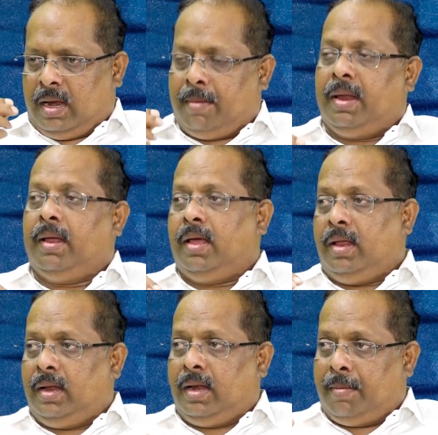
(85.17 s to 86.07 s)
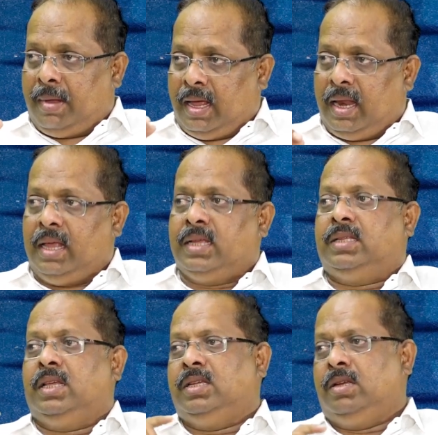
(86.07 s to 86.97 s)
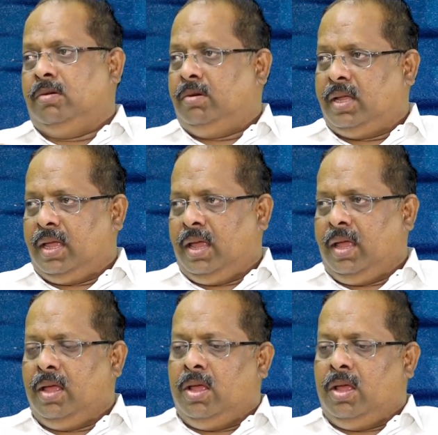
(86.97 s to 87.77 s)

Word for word: నమల నమలగలిగే స్టేజీలో ఉంటాయి